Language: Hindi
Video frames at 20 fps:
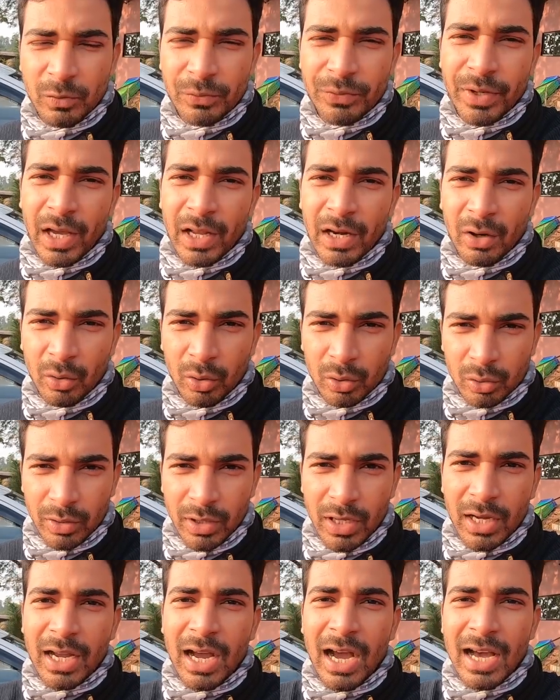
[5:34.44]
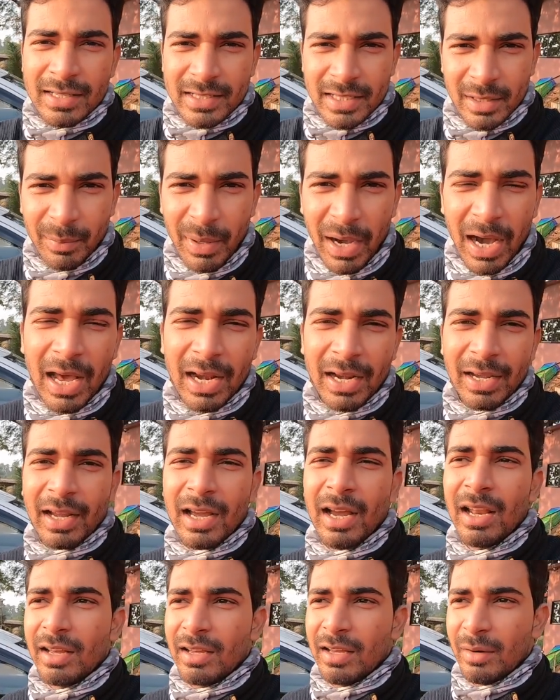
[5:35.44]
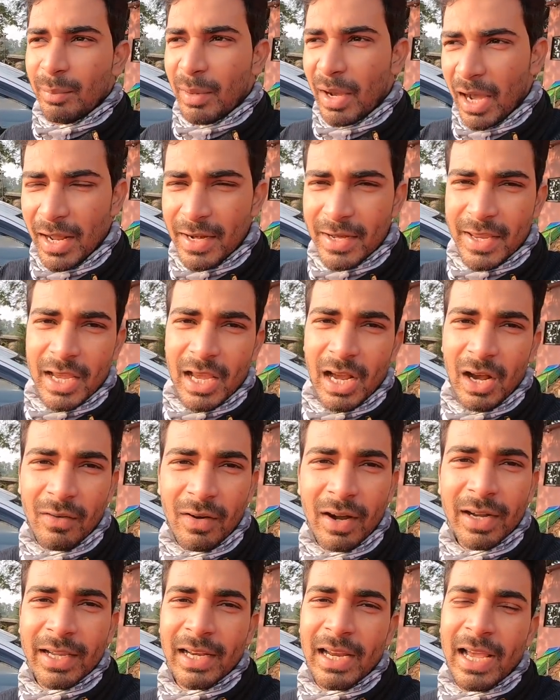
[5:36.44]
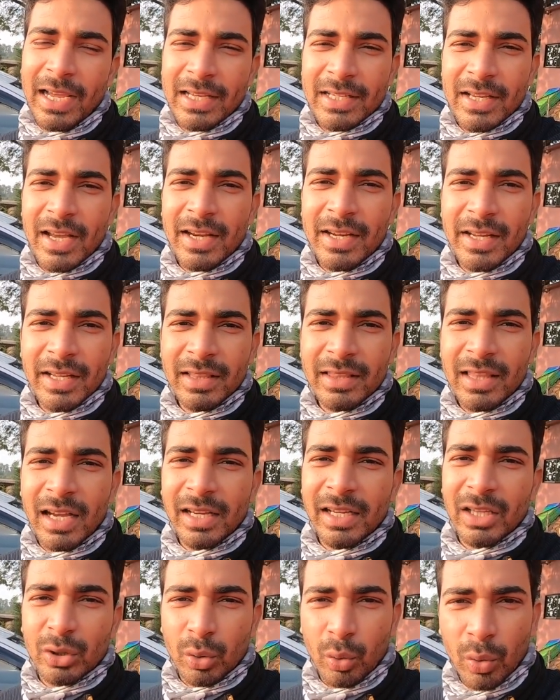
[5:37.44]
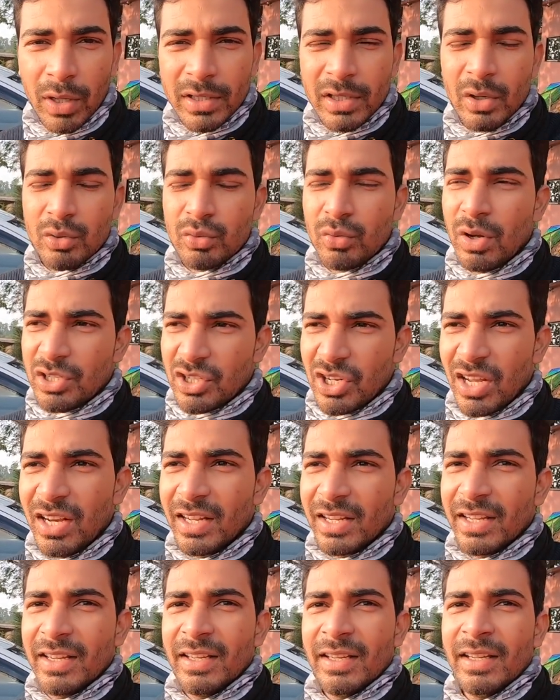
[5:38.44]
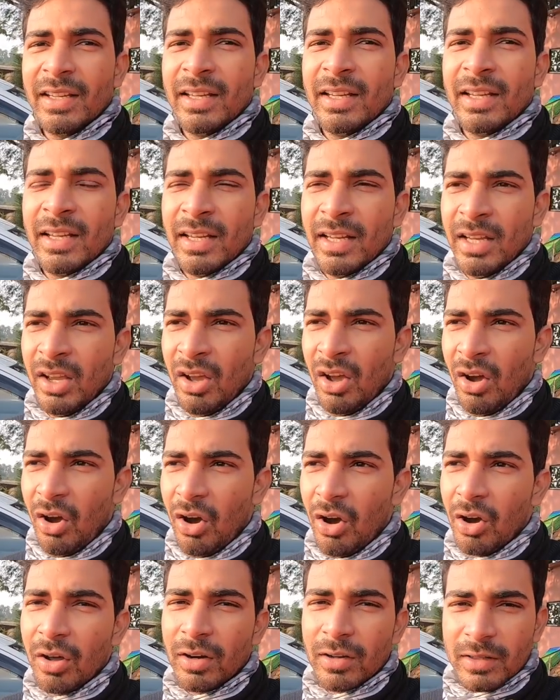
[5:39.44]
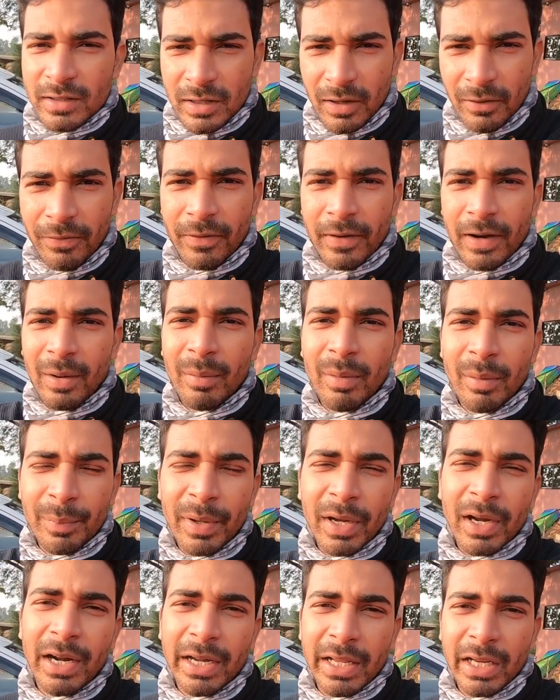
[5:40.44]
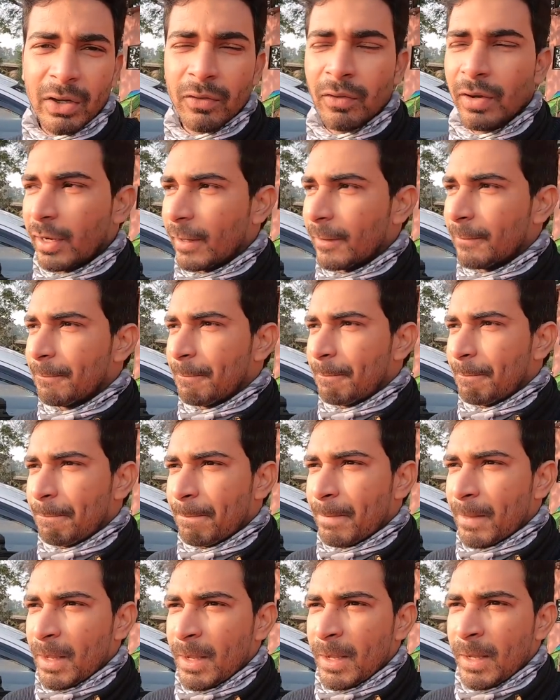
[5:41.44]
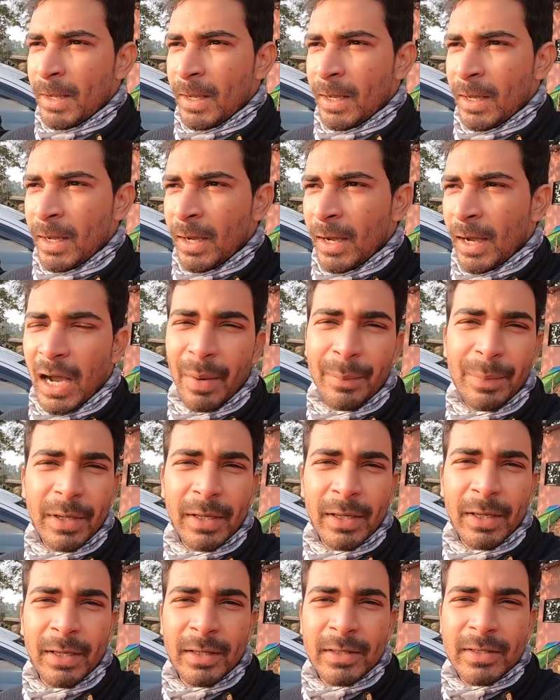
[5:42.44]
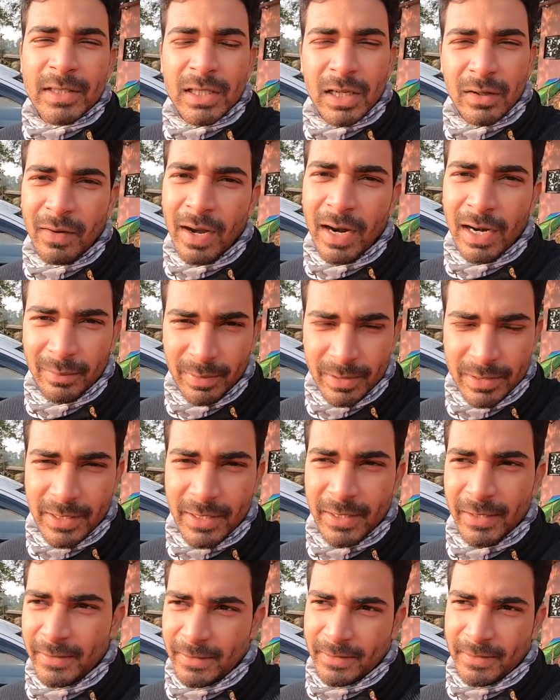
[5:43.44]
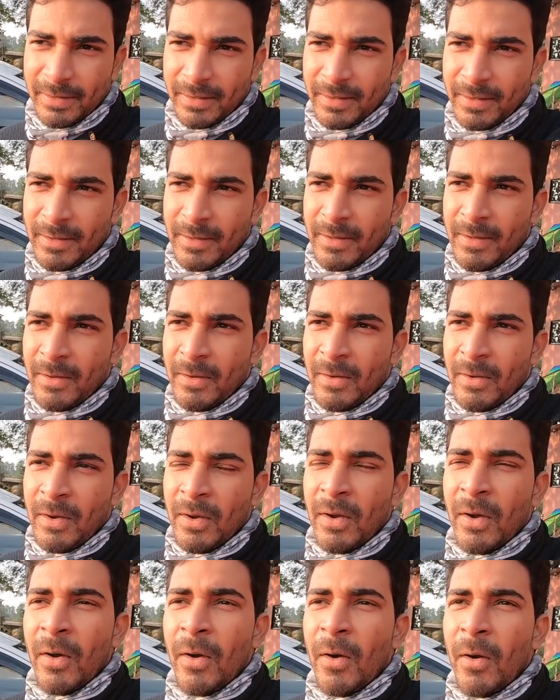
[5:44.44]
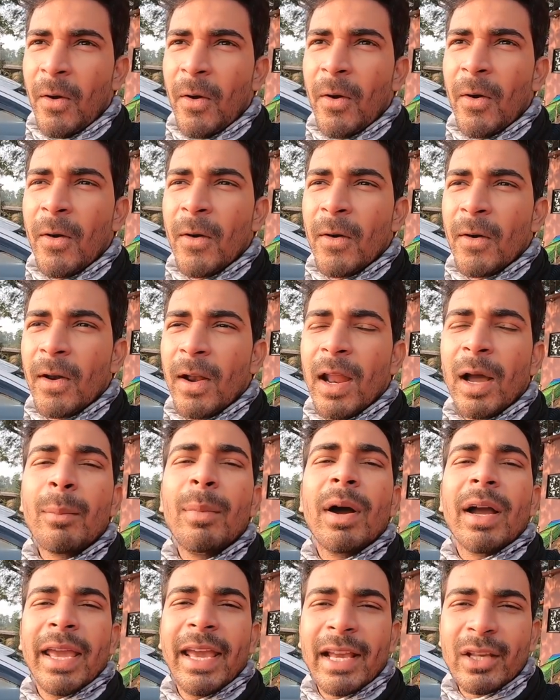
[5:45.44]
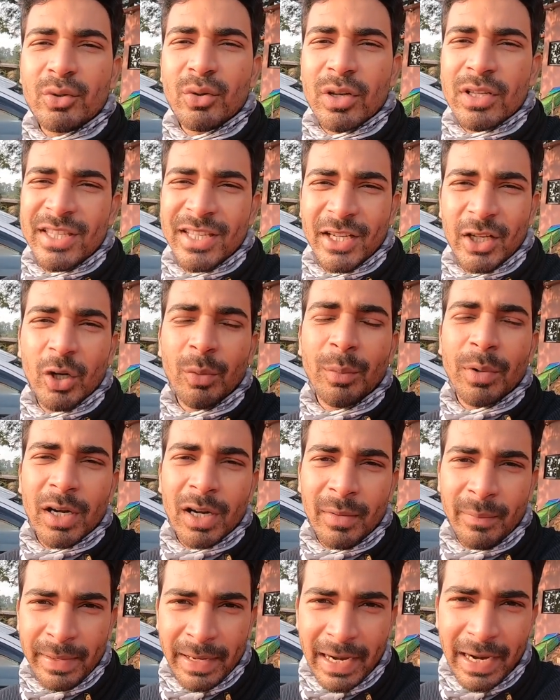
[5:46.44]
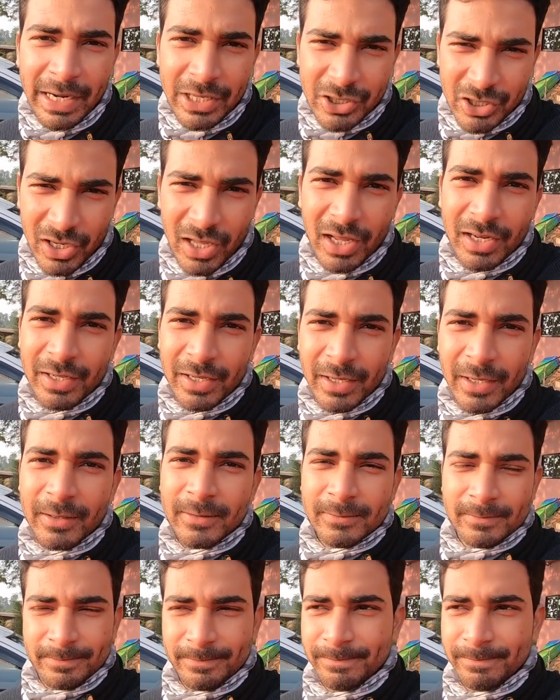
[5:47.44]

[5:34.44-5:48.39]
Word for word: सुफियाना को थोड़ा कार से बाहर निकाल कर बाहर की हवा खिलाई जा रही है ताकि थोड़ा सा उसको अच्छा लगे और सफ़र हम अपना कंटिन्यू करें अभी सवा आठ बज रहे हैं और लगभग 180 किलोमीटर हमने गाड़ी चला ली है